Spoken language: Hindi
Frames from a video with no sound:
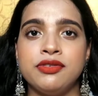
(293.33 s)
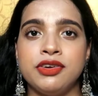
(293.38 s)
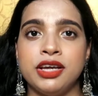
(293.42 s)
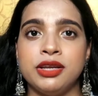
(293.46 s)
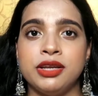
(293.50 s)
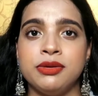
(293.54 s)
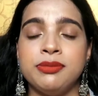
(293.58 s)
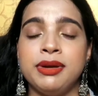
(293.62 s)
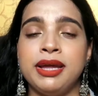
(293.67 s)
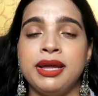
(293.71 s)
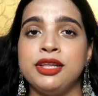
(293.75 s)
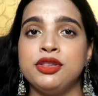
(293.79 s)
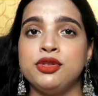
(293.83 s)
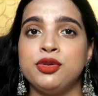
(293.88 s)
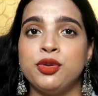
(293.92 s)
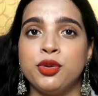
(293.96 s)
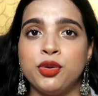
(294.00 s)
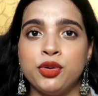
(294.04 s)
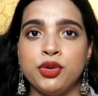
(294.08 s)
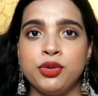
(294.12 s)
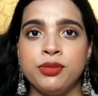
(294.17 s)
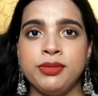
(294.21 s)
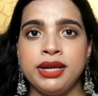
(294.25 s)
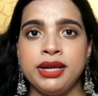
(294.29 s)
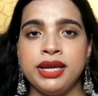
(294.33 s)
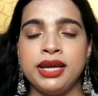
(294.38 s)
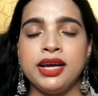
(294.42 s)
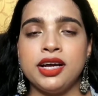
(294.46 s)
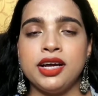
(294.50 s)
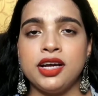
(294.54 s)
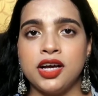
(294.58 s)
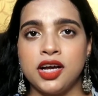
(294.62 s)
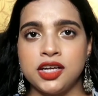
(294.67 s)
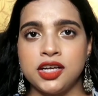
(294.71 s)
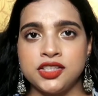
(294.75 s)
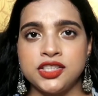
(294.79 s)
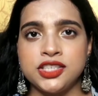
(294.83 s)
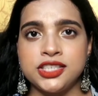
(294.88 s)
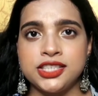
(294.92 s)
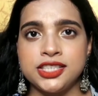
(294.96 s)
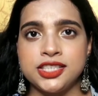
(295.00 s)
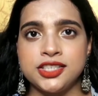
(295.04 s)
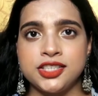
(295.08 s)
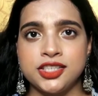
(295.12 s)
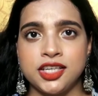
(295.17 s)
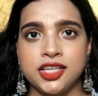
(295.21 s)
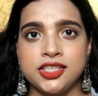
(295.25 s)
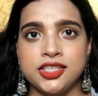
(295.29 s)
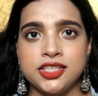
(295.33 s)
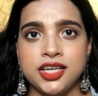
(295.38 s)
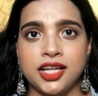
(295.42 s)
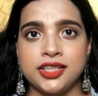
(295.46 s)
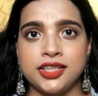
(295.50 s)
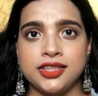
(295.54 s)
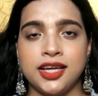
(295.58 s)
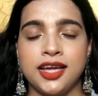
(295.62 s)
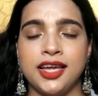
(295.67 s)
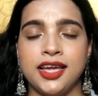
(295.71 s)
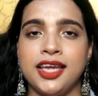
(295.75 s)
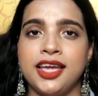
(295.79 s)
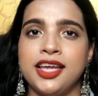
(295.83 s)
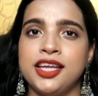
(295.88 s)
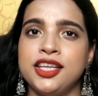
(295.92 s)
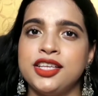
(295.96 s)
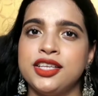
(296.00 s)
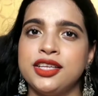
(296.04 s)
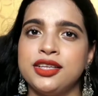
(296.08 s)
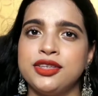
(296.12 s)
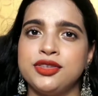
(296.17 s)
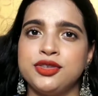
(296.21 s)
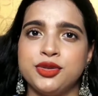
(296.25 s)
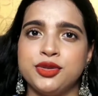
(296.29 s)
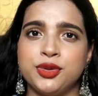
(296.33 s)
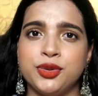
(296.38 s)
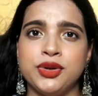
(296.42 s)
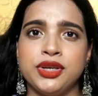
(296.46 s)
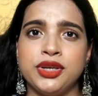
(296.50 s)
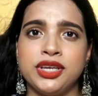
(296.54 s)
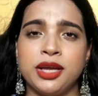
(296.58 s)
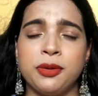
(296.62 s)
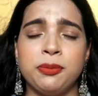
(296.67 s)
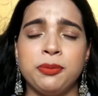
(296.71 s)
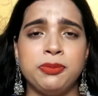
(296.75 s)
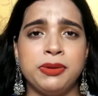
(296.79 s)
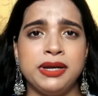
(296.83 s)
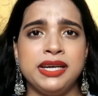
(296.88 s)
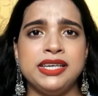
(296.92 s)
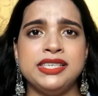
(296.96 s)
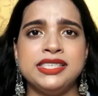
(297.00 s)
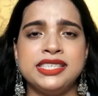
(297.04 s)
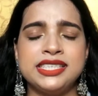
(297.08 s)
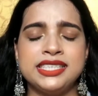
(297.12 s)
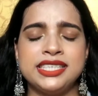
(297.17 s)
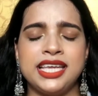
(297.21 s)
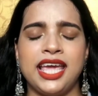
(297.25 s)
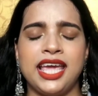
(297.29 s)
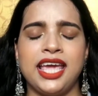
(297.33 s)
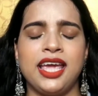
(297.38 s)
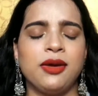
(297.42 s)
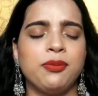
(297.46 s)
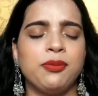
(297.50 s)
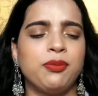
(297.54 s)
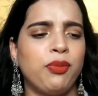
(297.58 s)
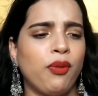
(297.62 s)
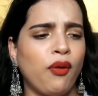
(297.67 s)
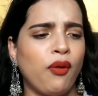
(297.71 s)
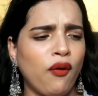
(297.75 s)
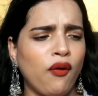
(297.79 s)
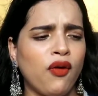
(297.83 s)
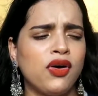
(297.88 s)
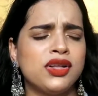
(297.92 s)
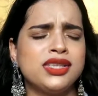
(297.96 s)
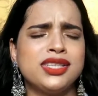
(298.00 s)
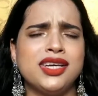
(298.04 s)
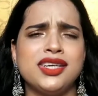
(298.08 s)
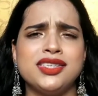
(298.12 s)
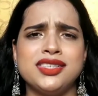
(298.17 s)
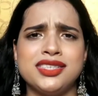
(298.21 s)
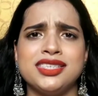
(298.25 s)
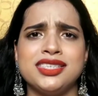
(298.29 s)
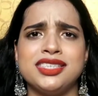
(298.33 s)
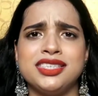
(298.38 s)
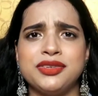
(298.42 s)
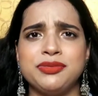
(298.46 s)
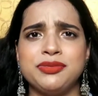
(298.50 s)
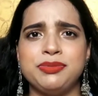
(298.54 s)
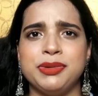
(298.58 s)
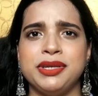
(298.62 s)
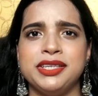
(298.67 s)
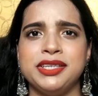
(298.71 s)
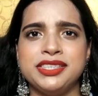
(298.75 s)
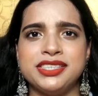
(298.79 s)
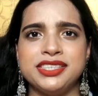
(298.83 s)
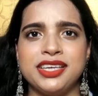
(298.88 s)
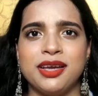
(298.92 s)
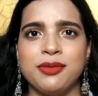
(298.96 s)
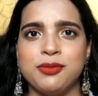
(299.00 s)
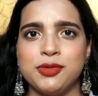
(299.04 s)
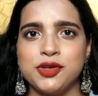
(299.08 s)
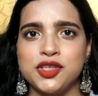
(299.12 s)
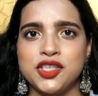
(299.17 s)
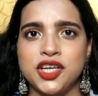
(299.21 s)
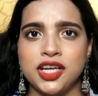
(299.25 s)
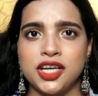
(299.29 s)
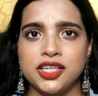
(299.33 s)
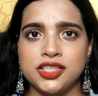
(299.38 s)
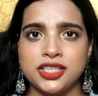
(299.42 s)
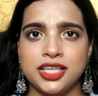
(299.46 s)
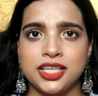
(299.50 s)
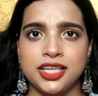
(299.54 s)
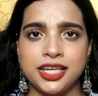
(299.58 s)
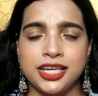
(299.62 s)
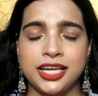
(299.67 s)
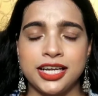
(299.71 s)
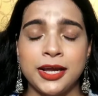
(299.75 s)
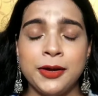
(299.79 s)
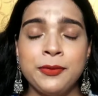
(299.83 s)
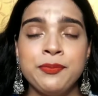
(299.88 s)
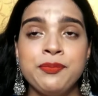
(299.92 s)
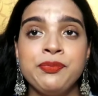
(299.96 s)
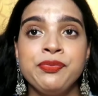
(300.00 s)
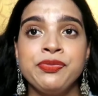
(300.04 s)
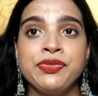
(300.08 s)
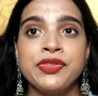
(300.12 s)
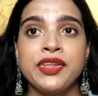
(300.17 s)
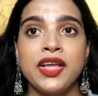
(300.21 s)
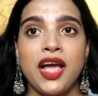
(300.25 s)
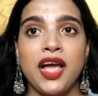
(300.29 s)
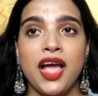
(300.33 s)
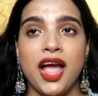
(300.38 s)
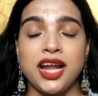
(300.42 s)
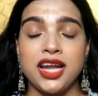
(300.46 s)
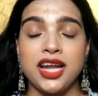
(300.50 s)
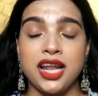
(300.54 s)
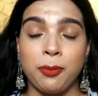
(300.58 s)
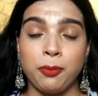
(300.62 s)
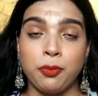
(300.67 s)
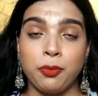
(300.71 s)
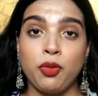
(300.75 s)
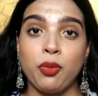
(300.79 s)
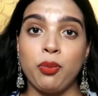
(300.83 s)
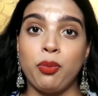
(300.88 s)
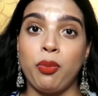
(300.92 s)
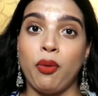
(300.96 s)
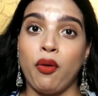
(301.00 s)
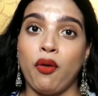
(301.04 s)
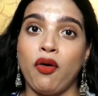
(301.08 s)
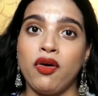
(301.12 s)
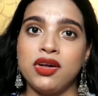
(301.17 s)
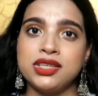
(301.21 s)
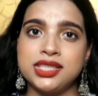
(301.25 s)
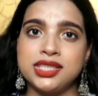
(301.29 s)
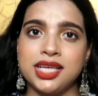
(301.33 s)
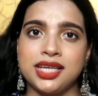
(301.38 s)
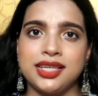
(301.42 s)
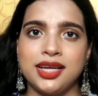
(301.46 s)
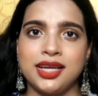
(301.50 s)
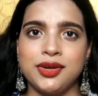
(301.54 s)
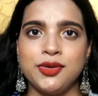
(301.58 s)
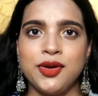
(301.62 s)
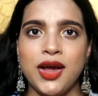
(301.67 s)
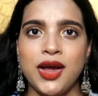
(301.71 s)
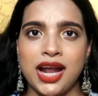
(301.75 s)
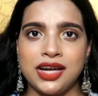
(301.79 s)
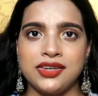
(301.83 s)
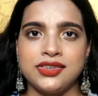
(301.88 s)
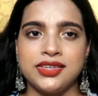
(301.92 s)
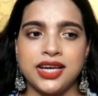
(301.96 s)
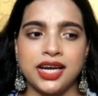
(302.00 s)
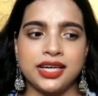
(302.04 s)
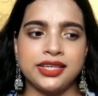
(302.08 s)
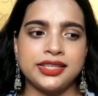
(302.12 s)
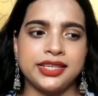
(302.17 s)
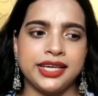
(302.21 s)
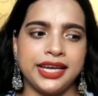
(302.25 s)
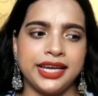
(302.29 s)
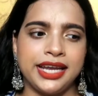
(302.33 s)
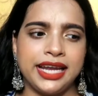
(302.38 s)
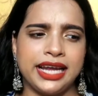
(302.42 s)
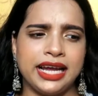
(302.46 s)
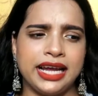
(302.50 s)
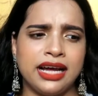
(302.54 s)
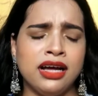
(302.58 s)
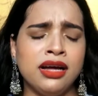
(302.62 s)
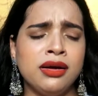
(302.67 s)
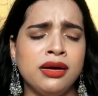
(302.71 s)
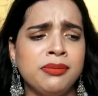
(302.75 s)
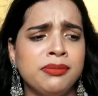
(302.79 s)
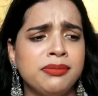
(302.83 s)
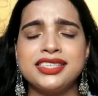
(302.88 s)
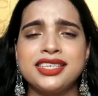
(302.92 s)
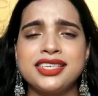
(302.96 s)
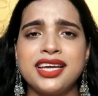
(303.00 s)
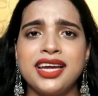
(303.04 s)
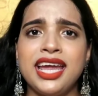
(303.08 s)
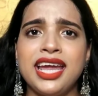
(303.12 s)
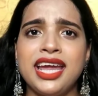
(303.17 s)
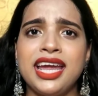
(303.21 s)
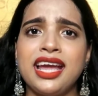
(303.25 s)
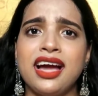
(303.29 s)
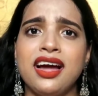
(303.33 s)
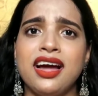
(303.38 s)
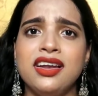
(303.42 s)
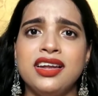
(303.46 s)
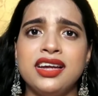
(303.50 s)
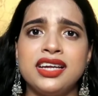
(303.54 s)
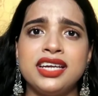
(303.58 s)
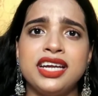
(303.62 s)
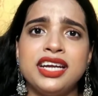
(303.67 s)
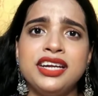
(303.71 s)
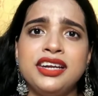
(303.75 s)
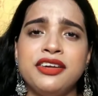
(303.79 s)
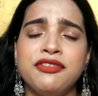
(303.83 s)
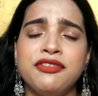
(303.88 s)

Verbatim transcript: वेयर में दोनों में अच्छे से चल जाता है जो इनके प्रिंट्स है बहुत अच्छे अच्छे प्रिंट्स है मुझे अच्छे लगे एंड आपको बहुत ज़्यादा यू नो अट्रैक्ट करेगा इसका एक अलग ही